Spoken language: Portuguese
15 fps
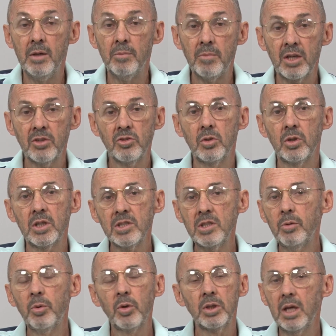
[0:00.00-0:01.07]
Mas nós não
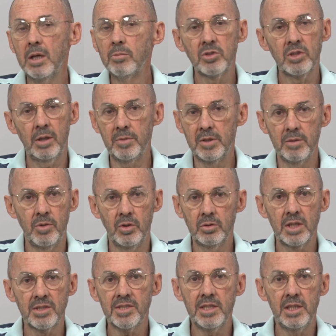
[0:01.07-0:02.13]
podemos abrir mão
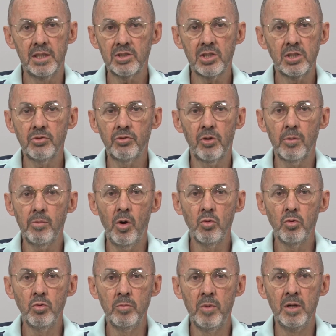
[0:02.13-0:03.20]
da ciência de forma
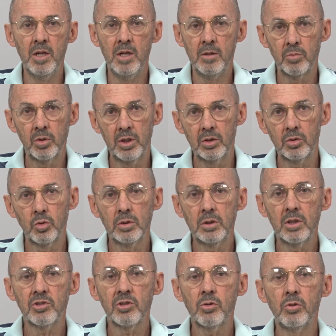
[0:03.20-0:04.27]
alguma, porque todo
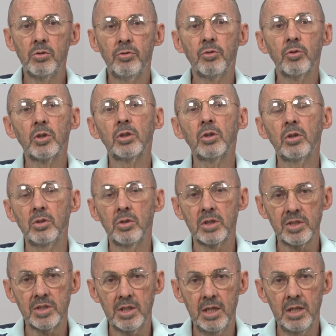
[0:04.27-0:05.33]
esse conforto que
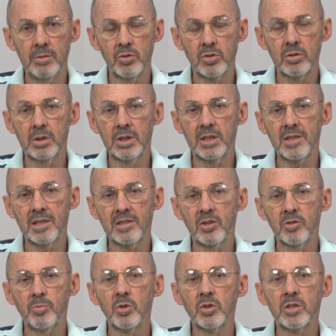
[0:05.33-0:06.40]
nós temos, todas
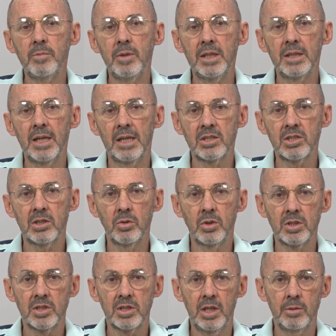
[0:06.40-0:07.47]
essas possibilidades que
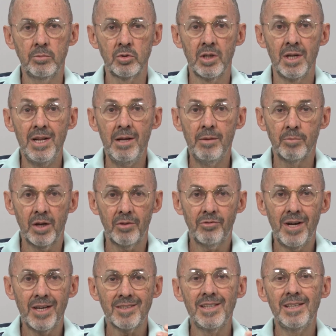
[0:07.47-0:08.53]
nós temos para
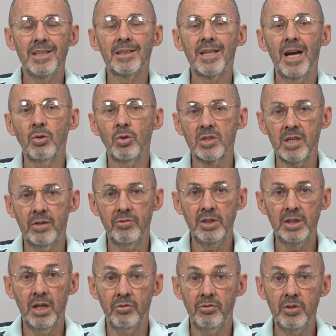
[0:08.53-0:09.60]
facilitar a nossa
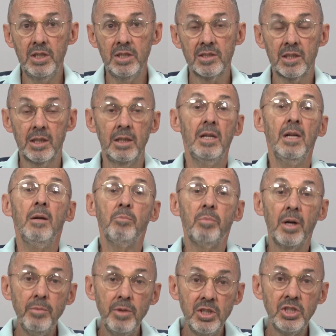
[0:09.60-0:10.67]
vida física,
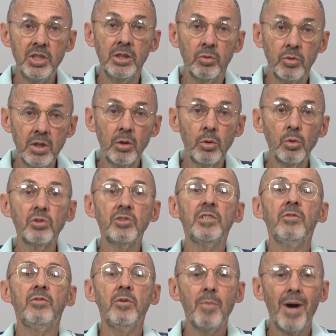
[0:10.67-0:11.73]
permitindo
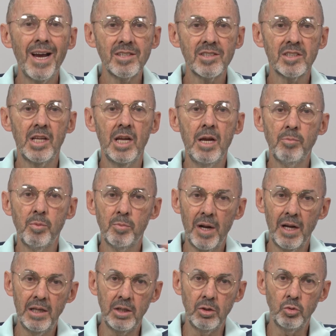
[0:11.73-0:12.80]
inclusive mais tempo para
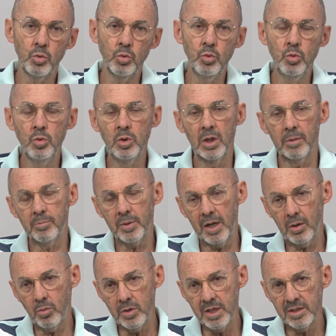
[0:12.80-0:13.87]
leitura, para
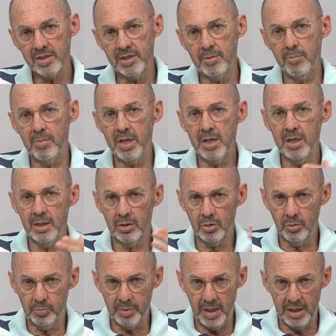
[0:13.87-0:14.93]
conhecimento,
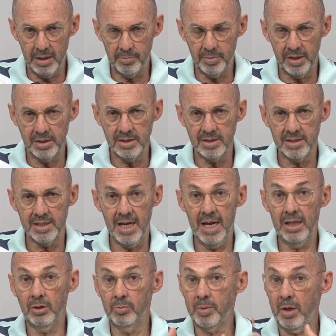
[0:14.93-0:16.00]
para
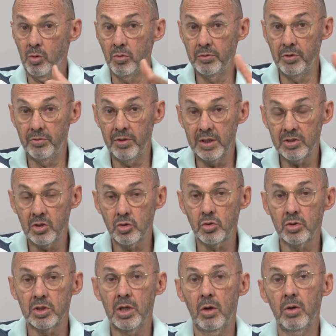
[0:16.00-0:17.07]
aprendizado, para convivência
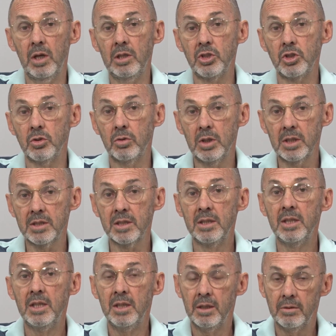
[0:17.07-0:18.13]
social religiosa,
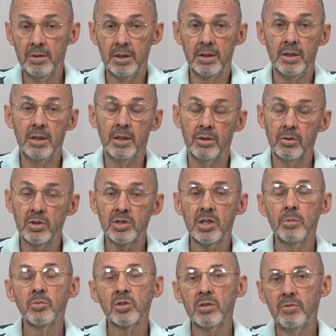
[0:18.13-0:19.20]
né? nós
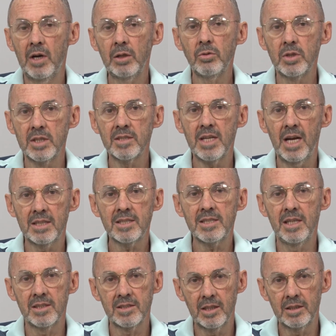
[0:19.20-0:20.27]
temos que valorizar a
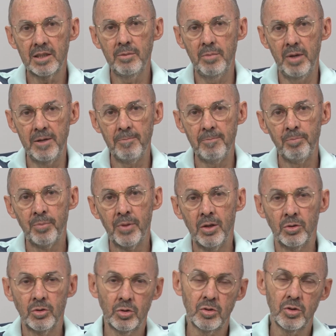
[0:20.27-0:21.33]
ciência também
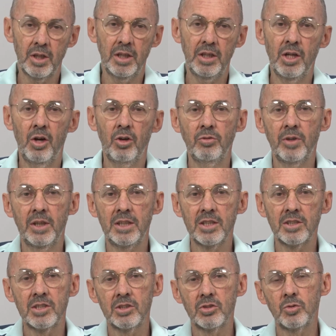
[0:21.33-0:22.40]
doutor Agnaldo vai
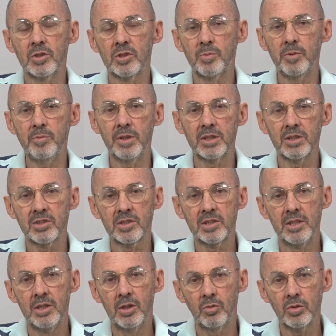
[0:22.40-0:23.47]
tecer suas primeiras
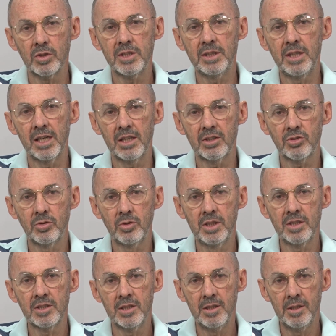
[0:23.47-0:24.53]

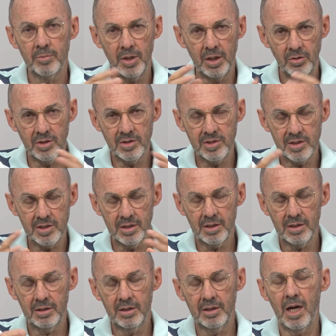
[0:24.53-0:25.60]
considerações para nós
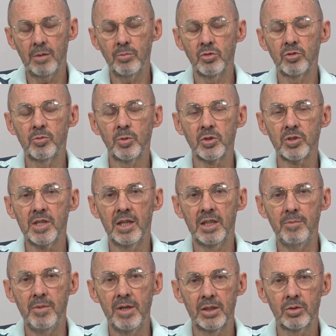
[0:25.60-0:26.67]
darmos
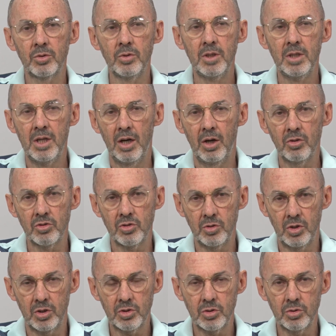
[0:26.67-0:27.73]
prosseguimento aos
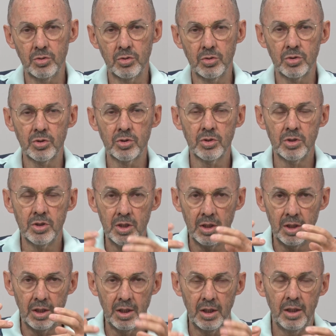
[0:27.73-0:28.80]
nossos
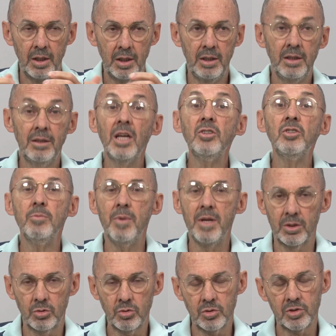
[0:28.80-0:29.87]
é,
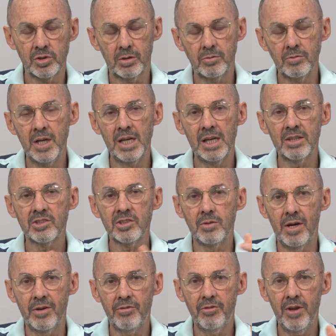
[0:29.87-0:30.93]
entendimentos em
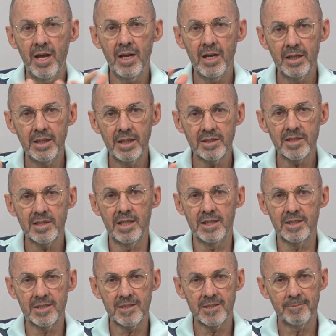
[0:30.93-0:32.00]
relação à fé e à ciência.